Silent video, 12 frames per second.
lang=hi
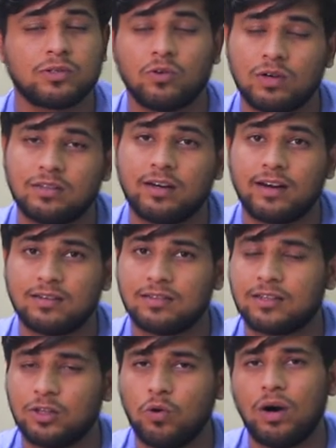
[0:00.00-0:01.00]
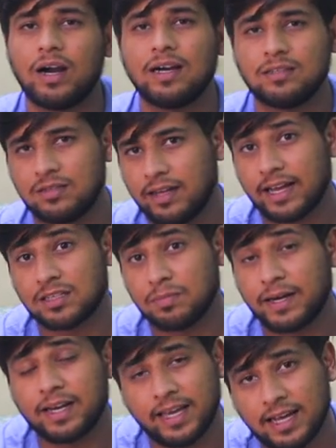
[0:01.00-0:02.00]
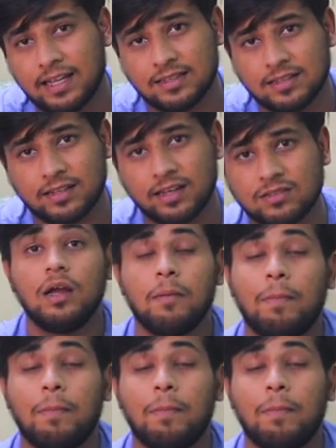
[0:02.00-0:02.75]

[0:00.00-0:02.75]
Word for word: इसको कंसिडर कर सकते हो अगस्त तक एक्सपेक्ट किया जा सकता है